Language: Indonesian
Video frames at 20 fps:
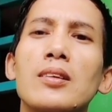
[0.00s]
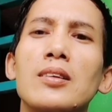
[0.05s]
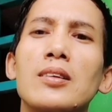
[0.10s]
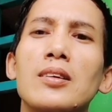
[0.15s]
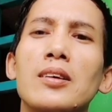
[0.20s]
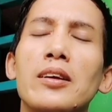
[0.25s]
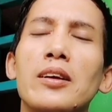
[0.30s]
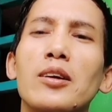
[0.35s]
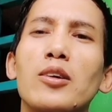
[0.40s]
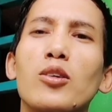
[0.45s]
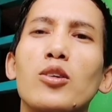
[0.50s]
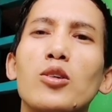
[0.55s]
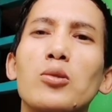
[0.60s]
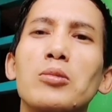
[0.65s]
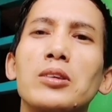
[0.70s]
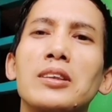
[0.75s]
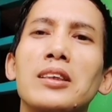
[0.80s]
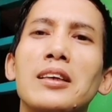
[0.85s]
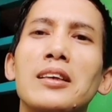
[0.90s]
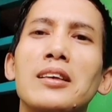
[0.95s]
ekonomi
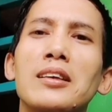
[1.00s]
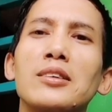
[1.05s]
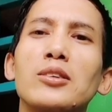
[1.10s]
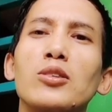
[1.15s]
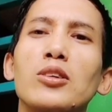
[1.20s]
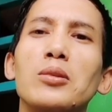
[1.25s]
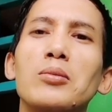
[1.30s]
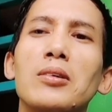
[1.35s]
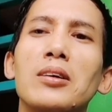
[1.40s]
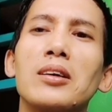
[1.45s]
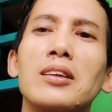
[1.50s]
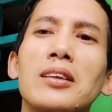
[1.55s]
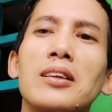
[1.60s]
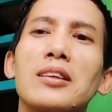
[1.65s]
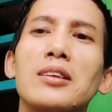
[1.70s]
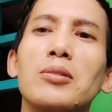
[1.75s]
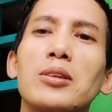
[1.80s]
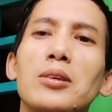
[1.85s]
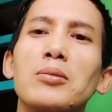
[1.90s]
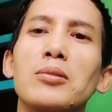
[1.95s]
saya sulit banget ya
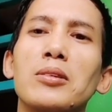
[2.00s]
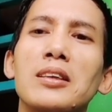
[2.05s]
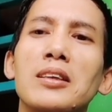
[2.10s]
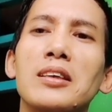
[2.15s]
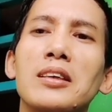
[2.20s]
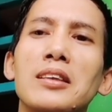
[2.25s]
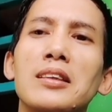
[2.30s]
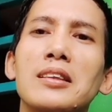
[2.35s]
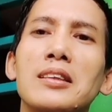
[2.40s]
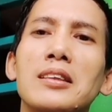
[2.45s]
teman-teman -teman. Ya